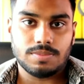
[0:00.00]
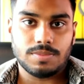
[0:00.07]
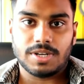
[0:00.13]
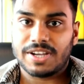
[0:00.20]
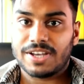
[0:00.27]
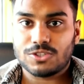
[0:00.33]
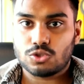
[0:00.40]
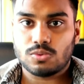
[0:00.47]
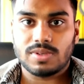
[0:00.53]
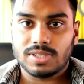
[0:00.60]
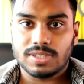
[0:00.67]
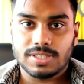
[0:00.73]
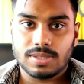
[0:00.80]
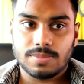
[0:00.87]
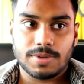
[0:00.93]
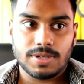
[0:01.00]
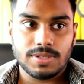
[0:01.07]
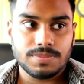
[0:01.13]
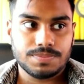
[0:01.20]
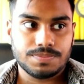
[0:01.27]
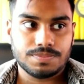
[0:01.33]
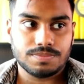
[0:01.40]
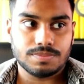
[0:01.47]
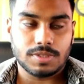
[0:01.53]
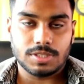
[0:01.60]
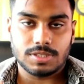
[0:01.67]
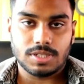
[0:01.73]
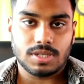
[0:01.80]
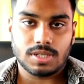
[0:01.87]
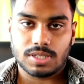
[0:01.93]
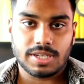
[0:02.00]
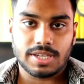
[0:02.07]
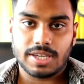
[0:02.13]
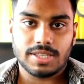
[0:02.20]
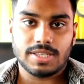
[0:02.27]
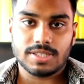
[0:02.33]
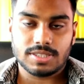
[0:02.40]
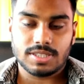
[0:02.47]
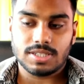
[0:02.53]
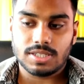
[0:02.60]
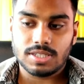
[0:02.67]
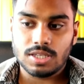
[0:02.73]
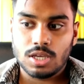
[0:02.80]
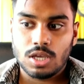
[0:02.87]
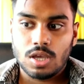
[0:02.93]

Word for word: মানে কাস্টমারদের দিতে পারে মানে যারা আর কি খেতে আসে আর কি